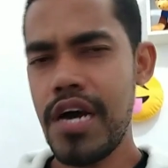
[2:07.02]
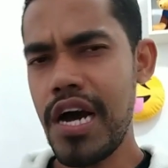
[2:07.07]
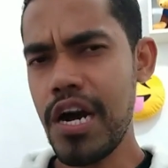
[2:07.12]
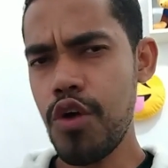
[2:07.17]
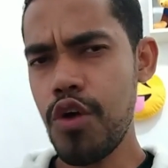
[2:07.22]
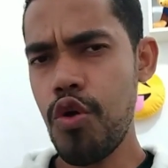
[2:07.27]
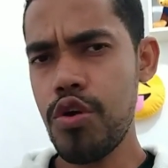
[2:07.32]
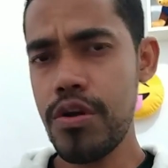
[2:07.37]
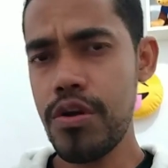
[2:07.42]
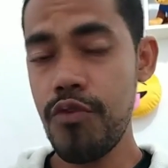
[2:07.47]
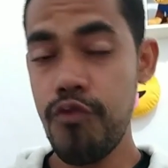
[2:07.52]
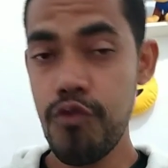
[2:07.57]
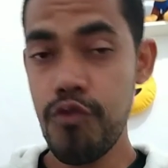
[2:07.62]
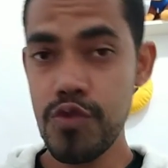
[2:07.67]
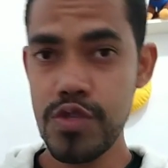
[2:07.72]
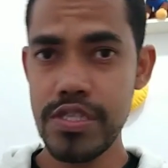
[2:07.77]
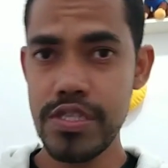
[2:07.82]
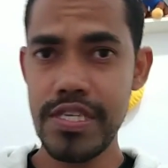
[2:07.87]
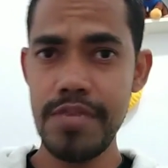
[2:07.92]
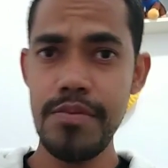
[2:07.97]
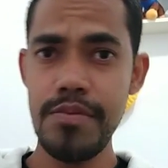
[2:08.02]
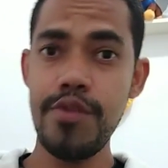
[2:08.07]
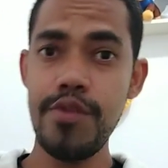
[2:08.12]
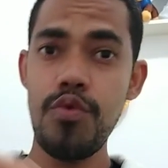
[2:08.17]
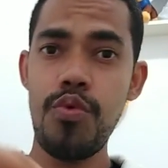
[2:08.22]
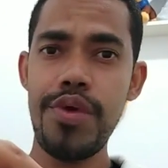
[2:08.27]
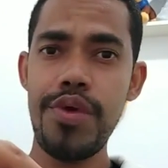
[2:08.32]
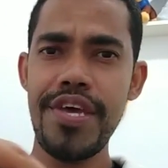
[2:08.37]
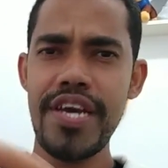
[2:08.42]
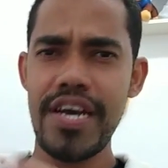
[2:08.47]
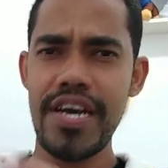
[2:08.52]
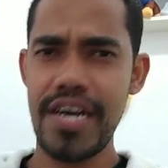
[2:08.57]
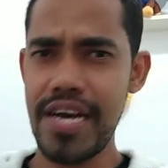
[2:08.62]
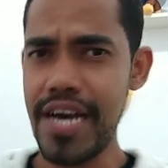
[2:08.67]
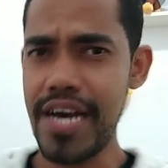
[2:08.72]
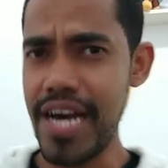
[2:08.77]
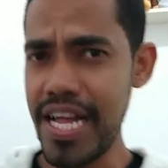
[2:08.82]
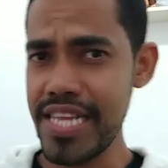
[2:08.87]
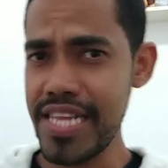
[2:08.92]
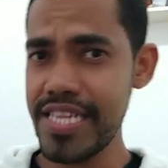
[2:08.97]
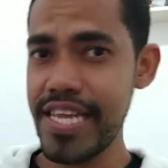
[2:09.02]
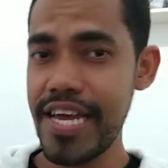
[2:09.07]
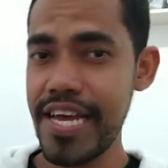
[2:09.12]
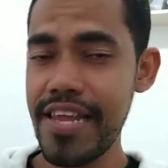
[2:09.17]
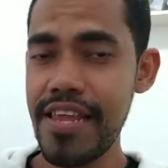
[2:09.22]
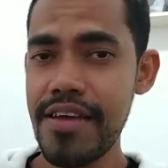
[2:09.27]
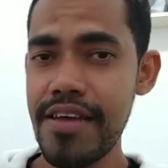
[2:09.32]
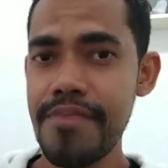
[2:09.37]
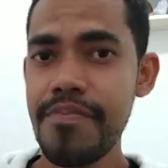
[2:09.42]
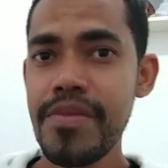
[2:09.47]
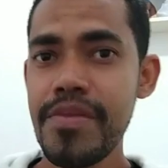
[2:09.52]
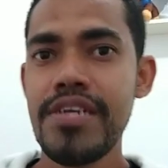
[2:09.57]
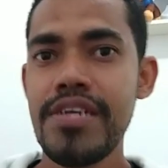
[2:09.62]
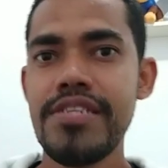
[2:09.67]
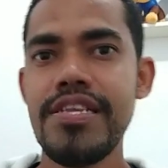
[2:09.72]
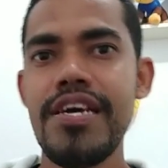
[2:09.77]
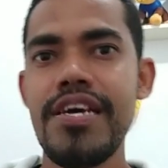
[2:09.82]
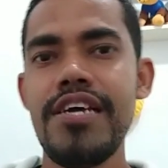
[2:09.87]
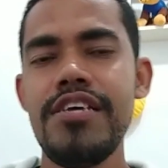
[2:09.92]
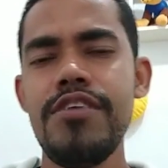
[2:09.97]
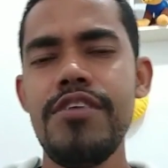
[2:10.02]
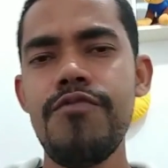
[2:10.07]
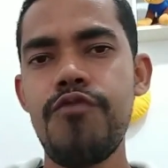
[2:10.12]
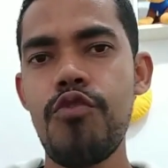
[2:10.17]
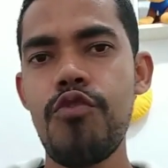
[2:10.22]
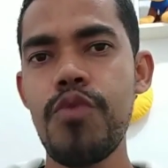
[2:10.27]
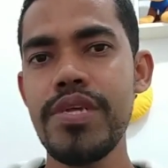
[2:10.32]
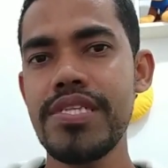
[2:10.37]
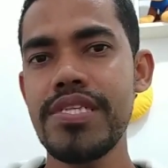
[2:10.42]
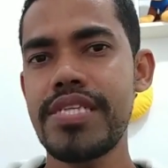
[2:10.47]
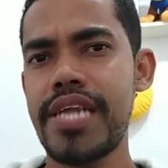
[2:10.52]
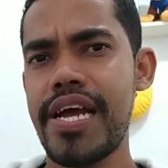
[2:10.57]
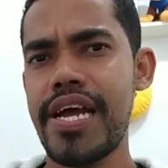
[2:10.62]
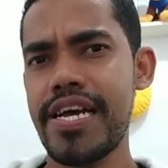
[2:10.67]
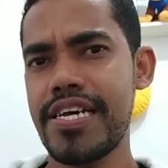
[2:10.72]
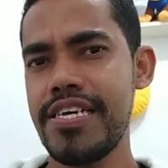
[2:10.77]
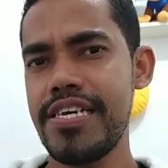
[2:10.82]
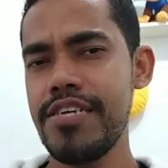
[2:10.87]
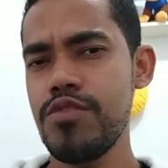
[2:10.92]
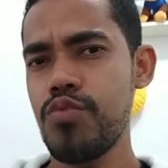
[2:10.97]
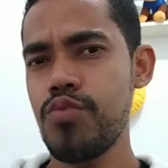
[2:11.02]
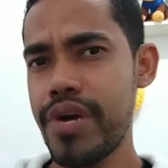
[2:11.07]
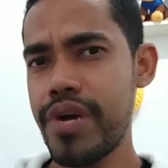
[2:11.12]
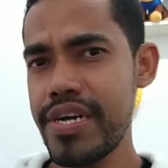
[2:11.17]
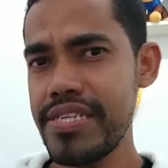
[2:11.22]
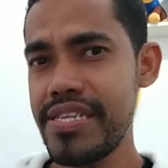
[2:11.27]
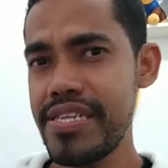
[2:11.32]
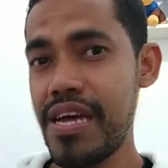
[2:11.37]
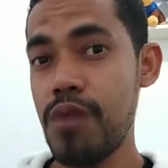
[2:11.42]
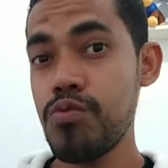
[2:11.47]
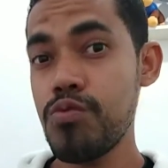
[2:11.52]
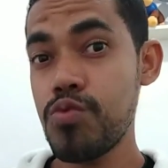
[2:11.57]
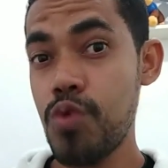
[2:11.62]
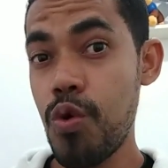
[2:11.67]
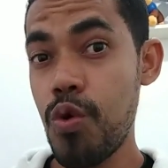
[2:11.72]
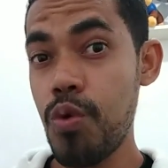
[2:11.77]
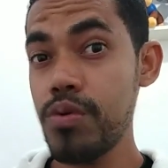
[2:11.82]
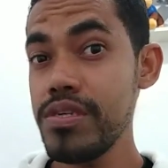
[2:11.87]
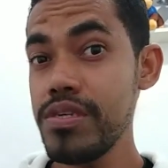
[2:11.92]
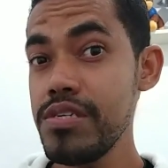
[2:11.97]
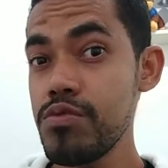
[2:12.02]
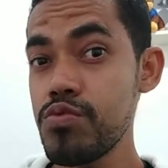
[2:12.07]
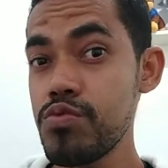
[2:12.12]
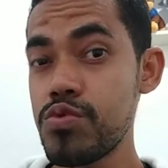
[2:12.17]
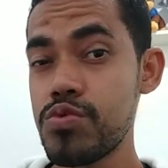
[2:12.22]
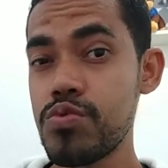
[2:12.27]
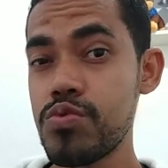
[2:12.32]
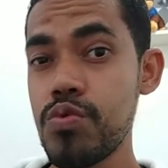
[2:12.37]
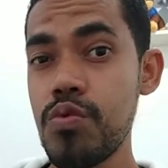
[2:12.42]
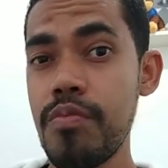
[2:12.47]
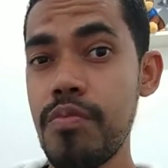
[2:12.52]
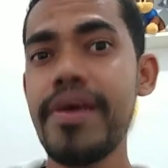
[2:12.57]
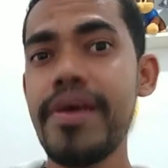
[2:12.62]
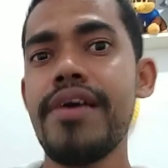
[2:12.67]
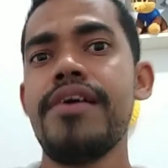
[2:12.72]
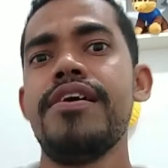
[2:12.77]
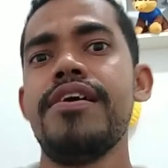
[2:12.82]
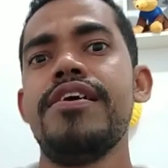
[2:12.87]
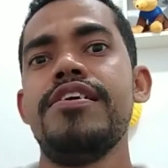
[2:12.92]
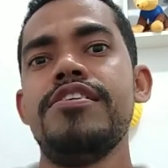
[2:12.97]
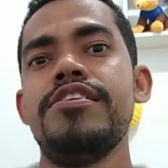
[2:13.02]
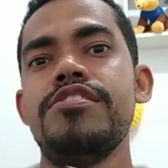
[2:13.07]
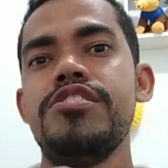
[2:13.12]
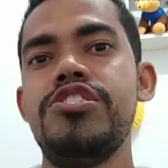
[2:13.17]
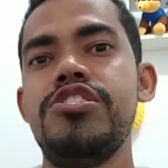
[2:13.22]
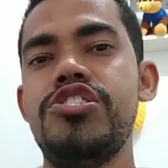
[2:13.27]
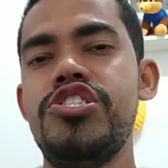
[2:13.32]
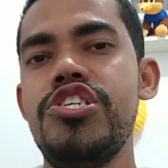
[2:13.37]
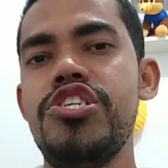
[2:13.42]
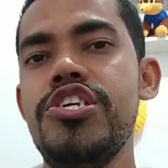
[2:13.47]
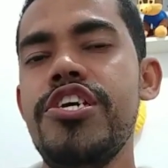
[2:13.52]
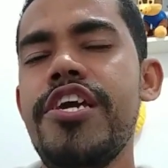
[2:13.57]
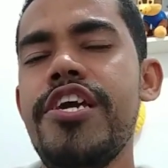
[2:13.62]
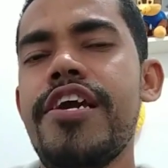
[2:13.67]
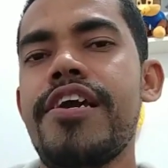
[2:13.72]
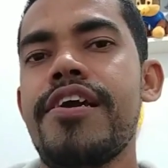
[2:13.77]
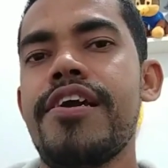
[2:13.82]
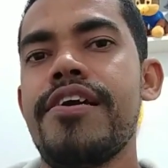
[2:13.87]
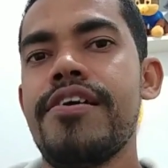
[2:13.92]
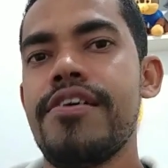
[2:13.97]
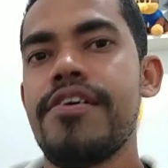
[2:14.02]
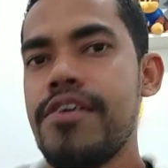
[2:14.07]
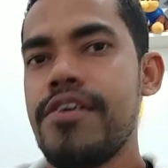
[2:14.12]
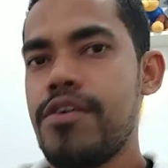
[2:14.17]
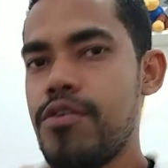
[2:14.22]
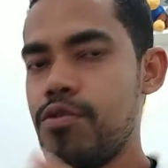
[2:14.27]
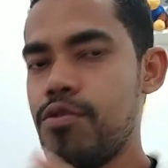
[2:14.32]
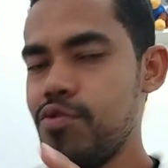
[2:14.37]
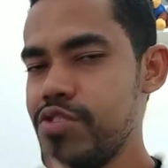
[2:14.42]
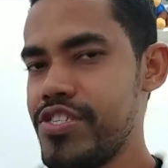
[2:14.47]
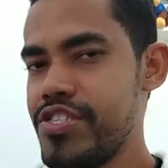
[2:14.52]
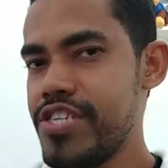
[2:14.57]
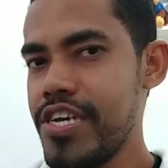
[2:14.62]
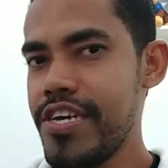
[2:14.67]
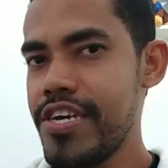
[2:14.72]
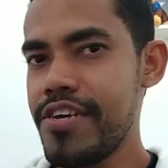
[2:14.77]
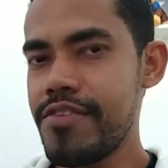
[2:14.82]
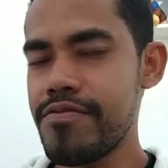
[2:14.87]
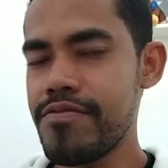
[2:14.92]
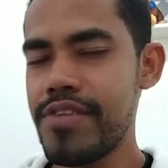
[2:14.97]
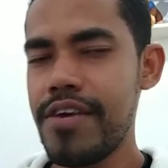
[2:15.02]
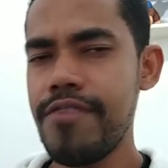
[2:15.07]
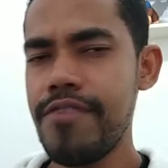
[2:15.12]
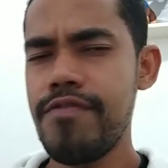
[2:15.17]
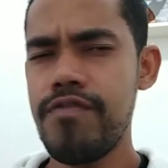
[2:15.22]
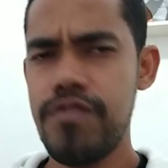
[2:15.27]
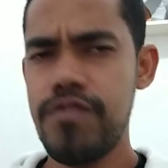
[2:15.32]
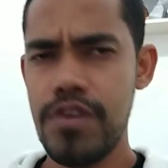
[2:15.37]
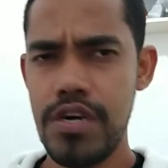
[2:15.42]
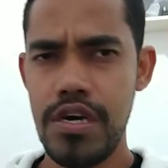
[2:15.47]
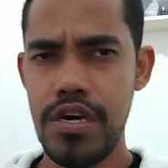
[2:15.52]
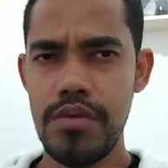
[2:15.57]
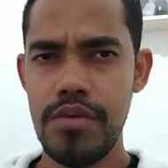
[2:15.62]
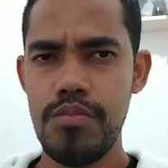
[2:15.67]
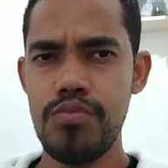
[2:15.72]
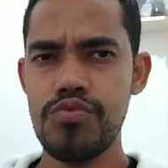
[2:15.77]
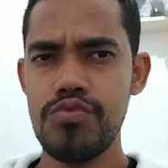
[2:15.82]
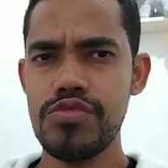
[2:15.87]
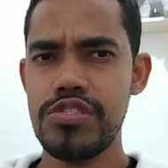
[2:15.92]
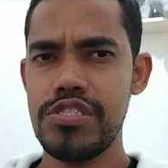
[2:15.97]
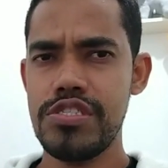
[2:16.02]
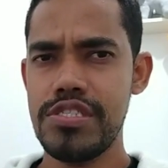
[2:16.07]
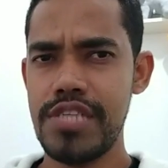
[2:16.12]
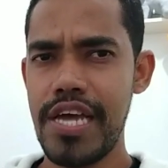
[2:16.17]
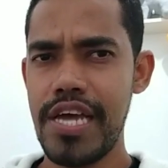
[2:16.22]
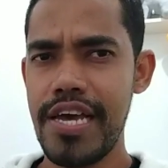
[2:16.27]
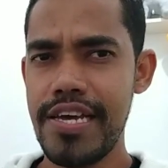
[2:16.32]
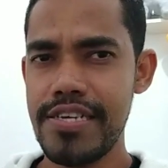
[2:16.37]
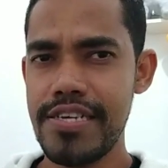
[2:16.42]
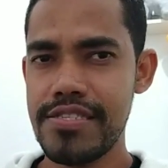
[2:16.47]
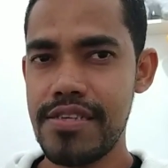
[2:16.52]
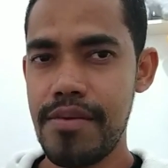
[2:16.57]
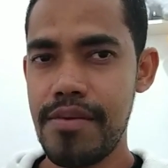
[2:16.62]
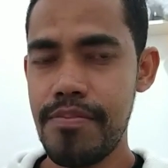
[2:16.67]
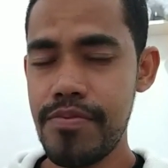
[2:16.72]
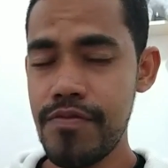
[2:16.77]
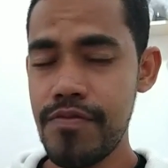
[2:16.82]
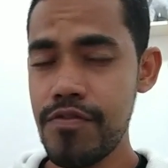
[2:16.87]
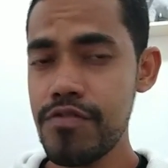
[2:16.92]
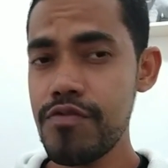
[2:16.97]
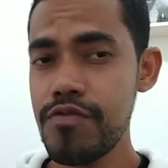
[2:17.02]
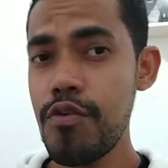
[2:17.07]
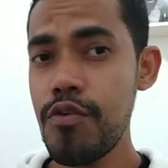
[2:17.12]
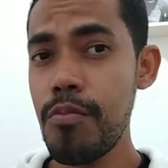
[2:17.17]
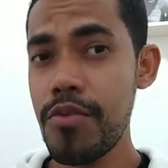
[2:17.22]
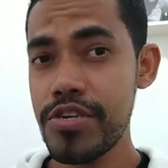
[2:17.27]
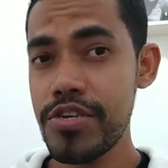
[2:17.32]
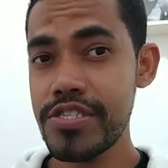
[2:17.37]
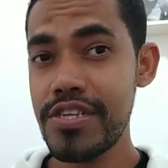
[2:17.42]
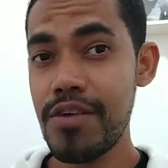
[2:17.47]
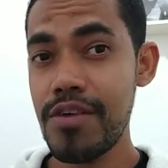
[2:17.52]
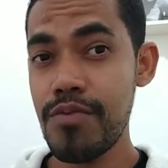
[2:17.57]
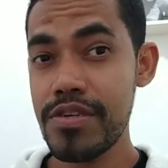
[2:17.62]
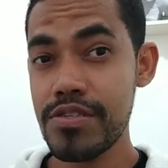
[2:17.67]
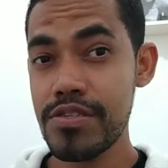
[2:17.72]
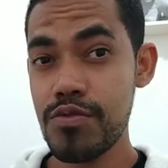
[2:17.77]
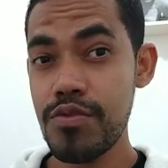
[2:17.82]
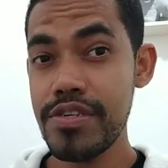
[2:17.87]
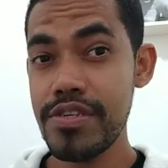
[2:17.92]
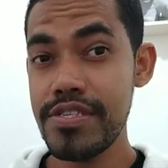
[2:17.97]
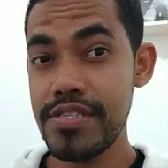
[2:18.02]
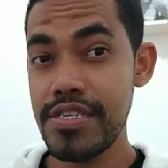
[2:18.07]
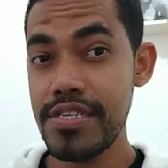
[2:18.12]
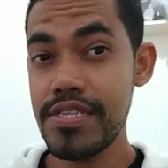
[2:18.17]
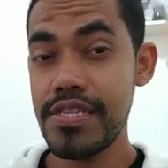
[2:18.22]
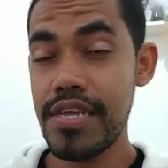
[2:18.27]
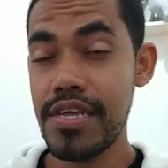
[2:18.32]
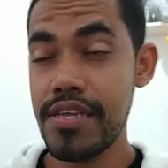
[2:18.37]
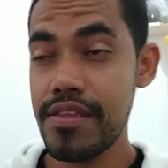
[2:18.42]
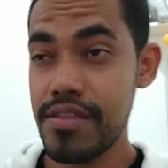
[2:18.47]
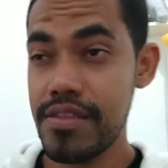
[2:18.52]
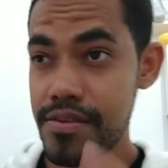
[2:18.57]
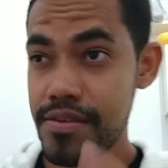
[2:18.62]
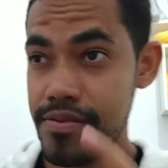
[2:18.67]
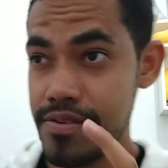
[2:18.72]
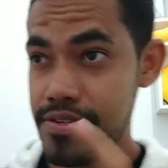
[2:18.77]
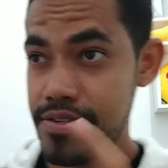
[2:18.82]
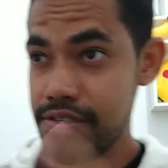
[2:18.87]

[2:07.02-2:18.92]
Agora eu vou diminuir a tela né, e vou entrar aqui no canal do youtuber de Rogério, né? Vamos nessa. Eu vou mostrar umas coisitas.